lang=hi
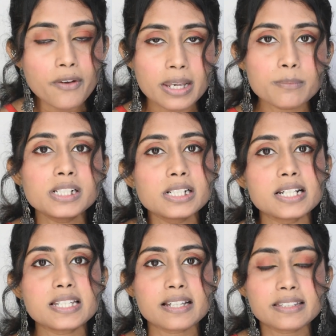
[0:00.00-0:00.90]
अवेलेबल
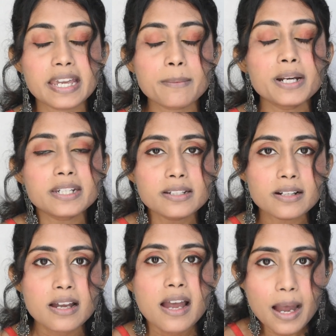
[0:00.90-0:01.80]
कर सकते हैं बट
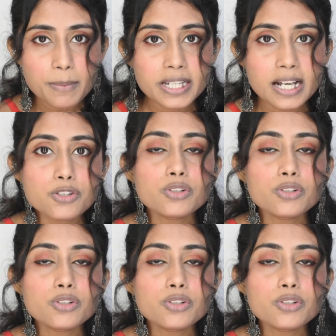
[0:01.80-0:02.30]
अभी का